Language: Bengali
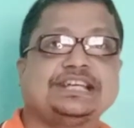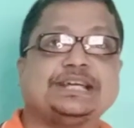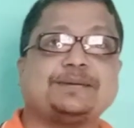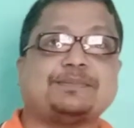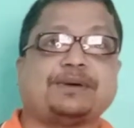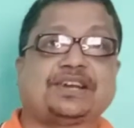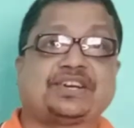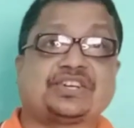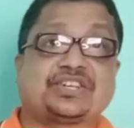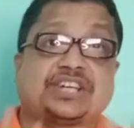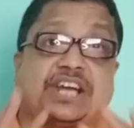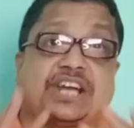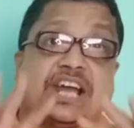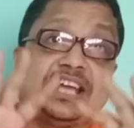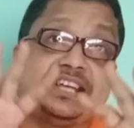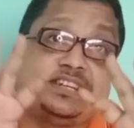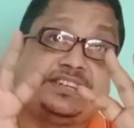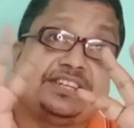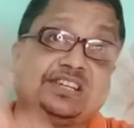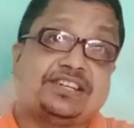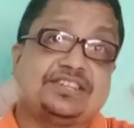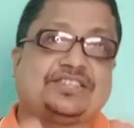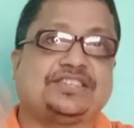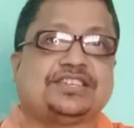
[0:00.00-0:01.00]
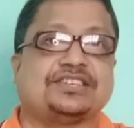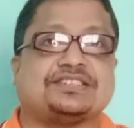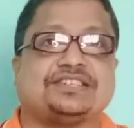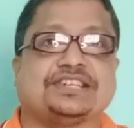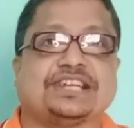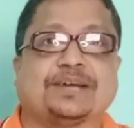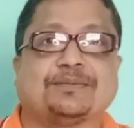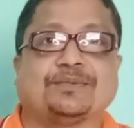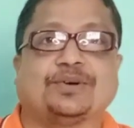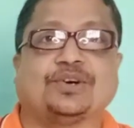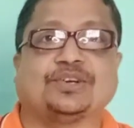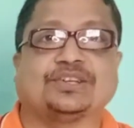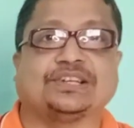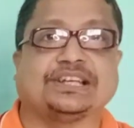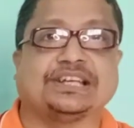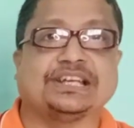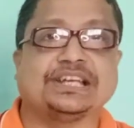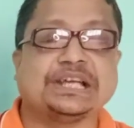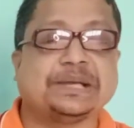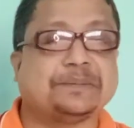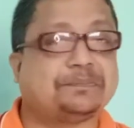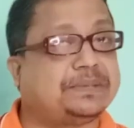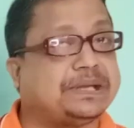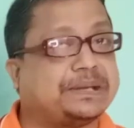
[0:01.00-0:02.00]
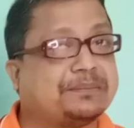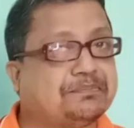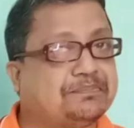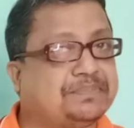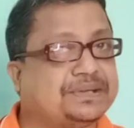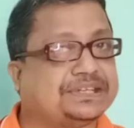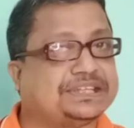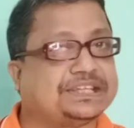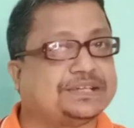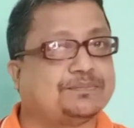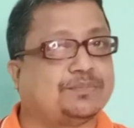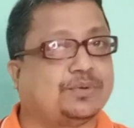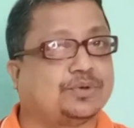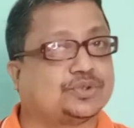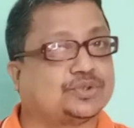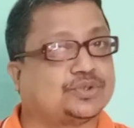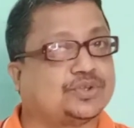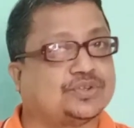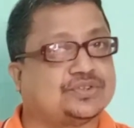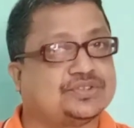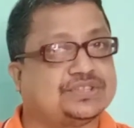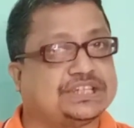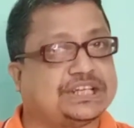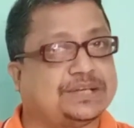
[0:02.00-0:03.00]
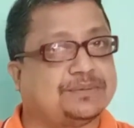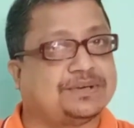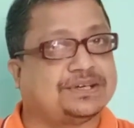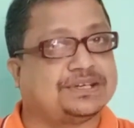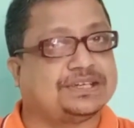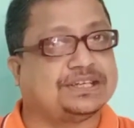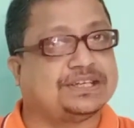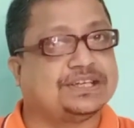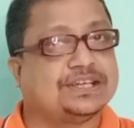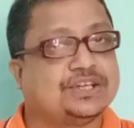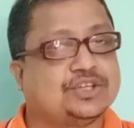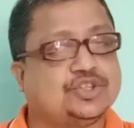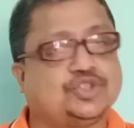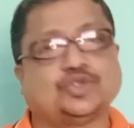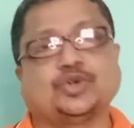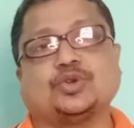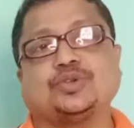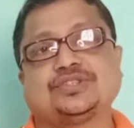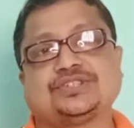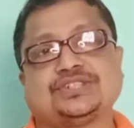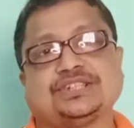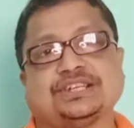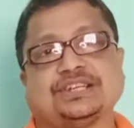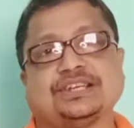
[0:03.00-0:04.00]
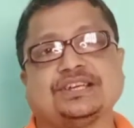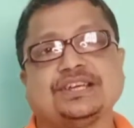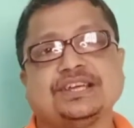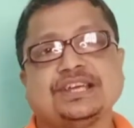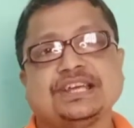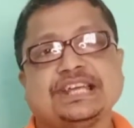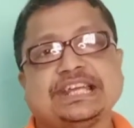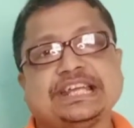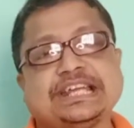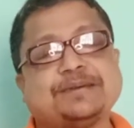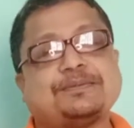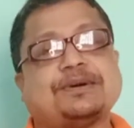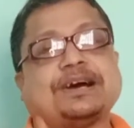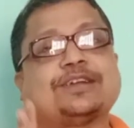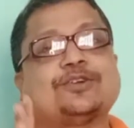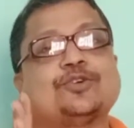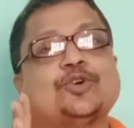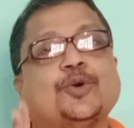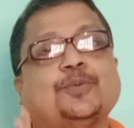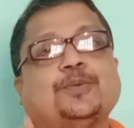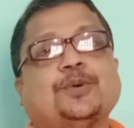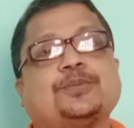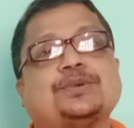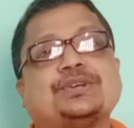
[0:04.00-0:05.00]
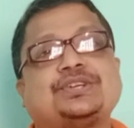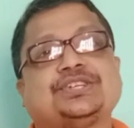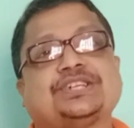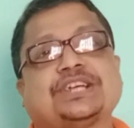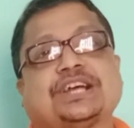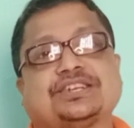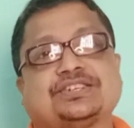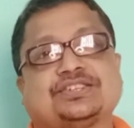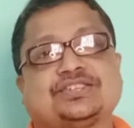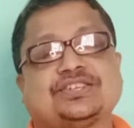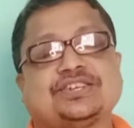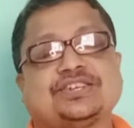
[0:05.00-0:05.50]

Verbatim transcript: এবার সাঁত্রিশটি সিনেমা হলে প্রেমপ্রীতির বন্ধন সিনেমাটি চলছে এবার অপু বিশ্বাস